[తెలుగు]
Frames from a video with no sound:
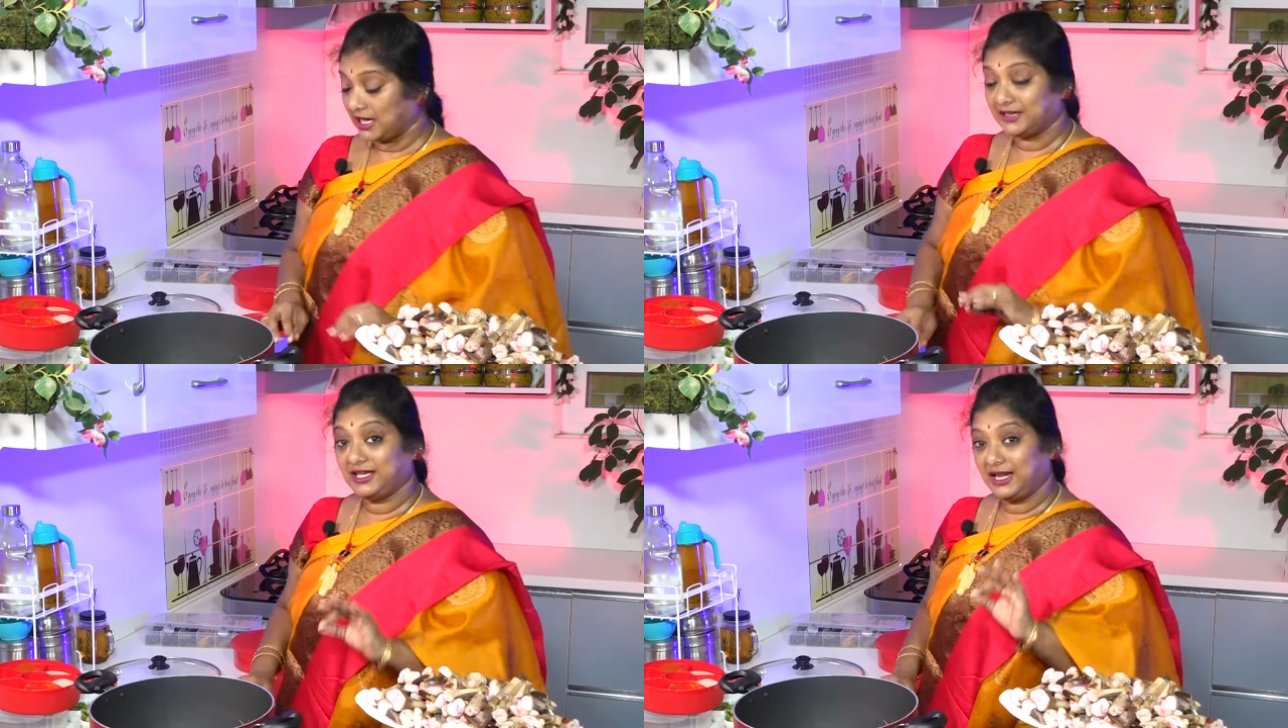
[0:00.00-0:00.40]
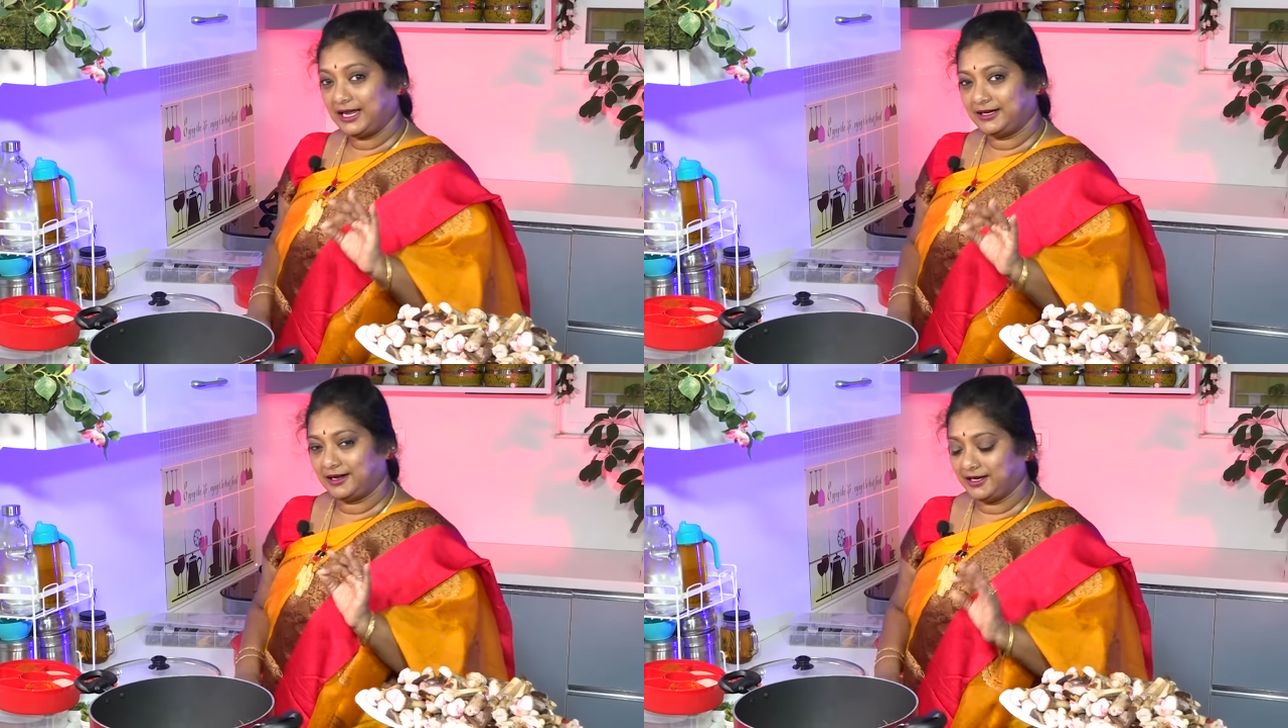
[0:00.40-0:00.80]
అందుకే
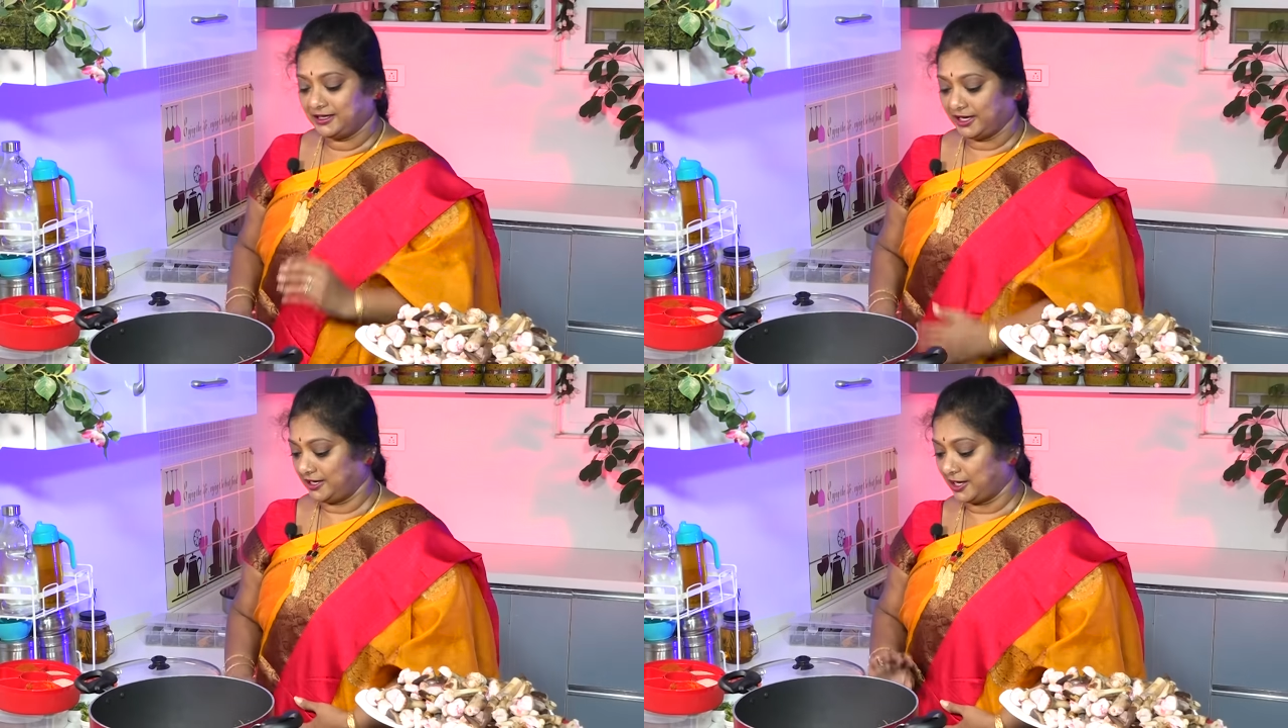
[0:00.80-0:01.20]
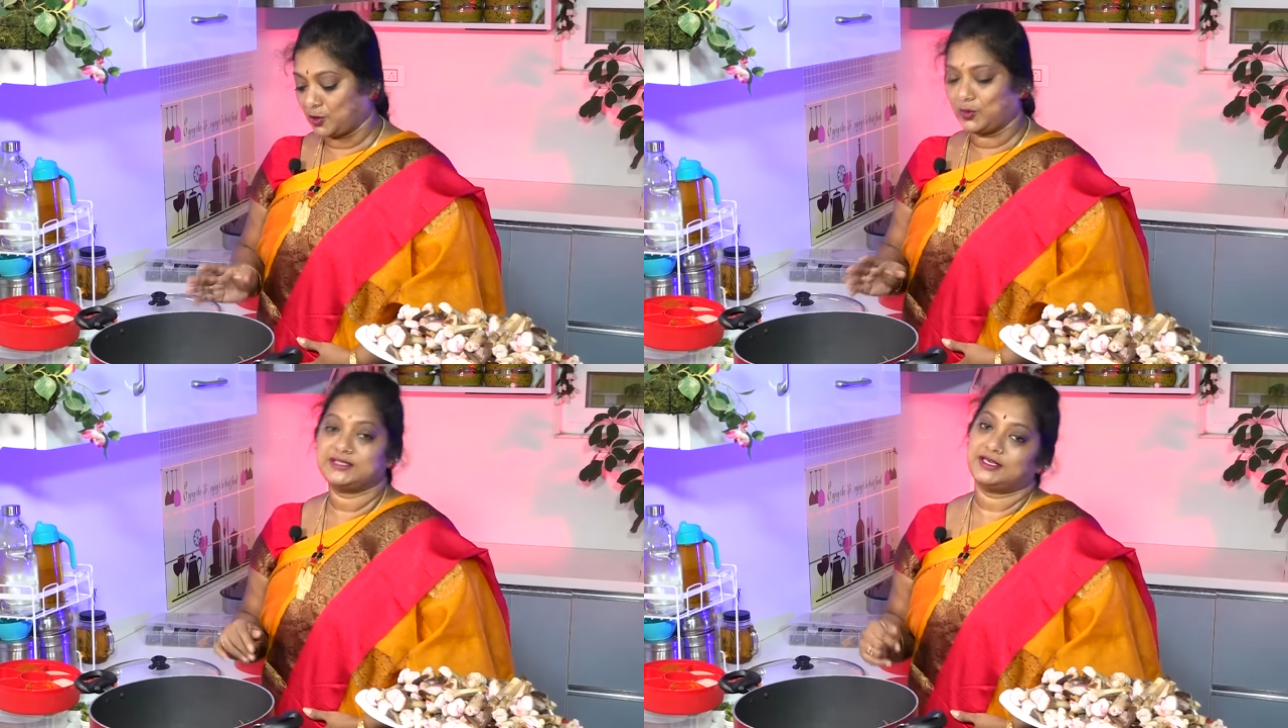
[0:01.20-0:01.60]
లైట్ లైట్గా వేయండి
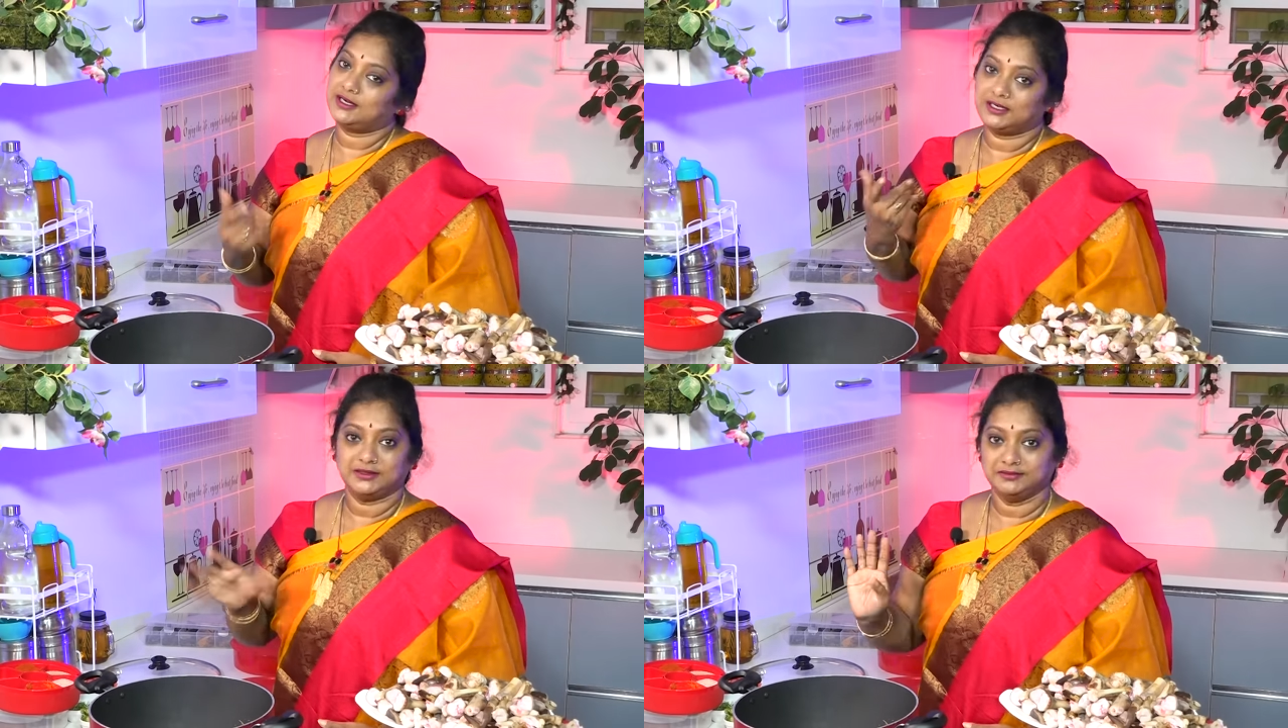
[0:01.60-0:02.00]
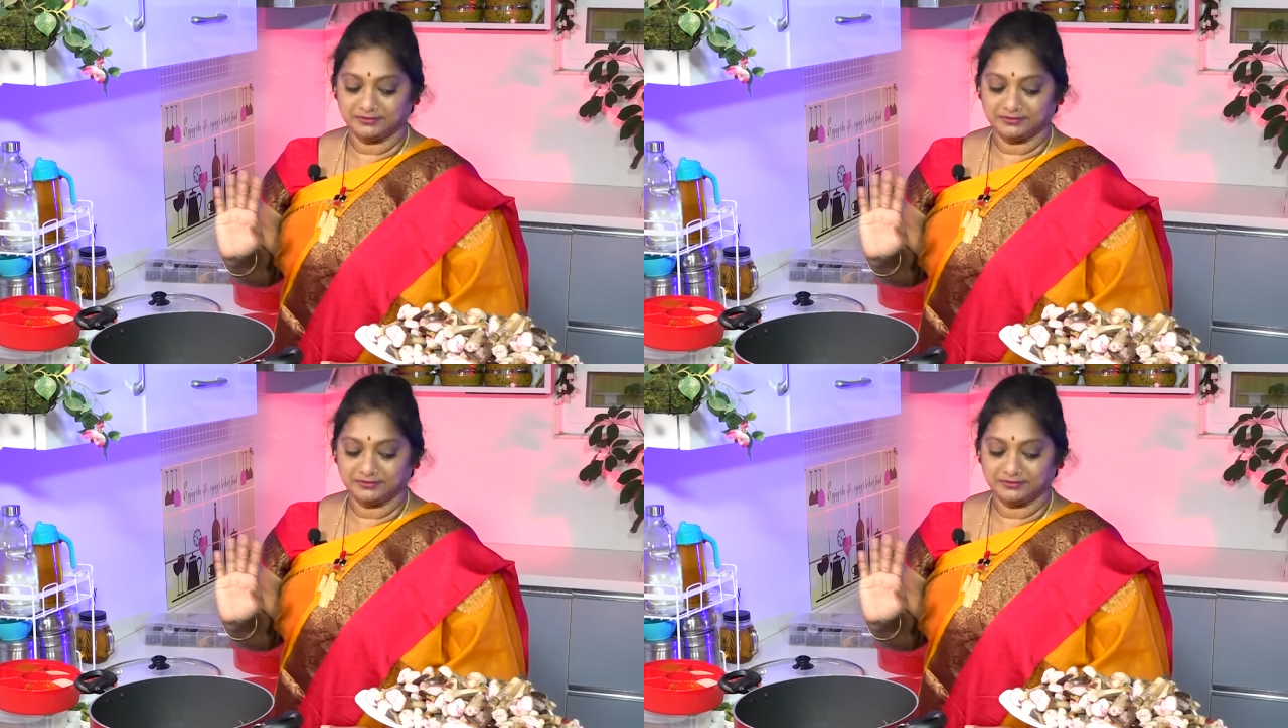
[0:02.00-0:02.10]
ఎక్కువ వేసారంటే